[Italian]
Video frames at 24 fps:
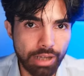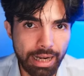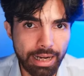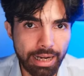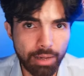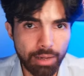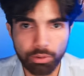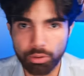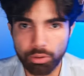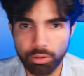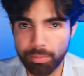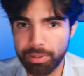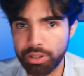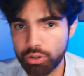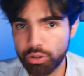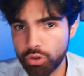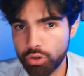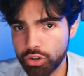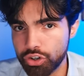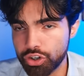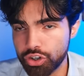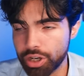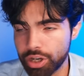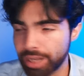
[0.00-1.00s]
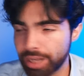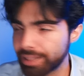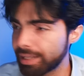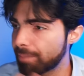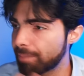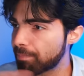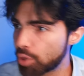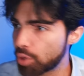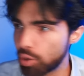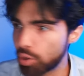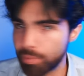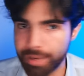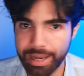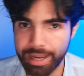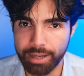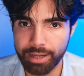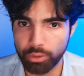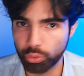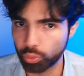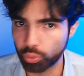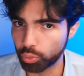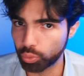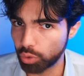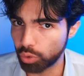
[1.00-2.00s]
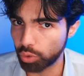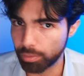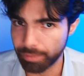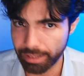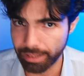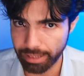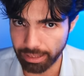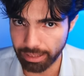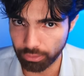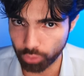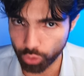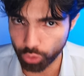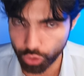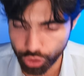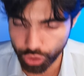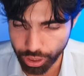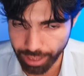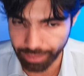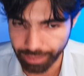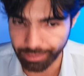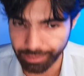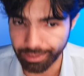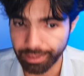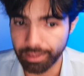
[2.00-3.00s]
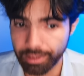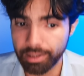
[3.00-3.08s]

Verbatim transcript: quando Bitcoin scende più o meno tutto il mercato scende.